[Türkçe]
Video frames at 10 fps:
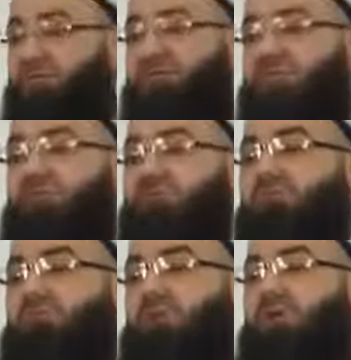Eğer
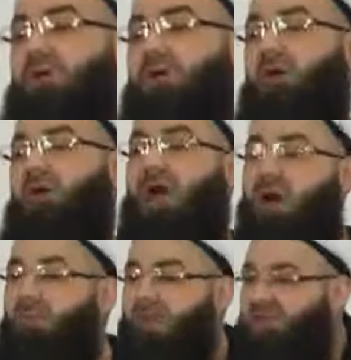zülükten dolayı sünnet
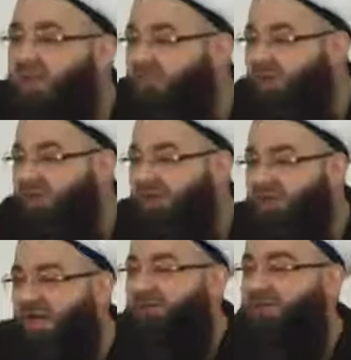üzere kitap bütün sünneti var.
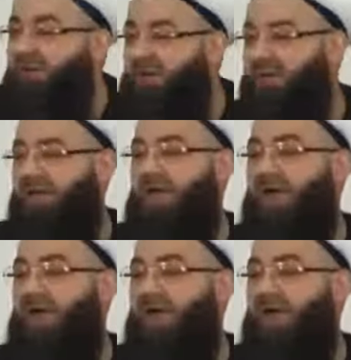Abdest.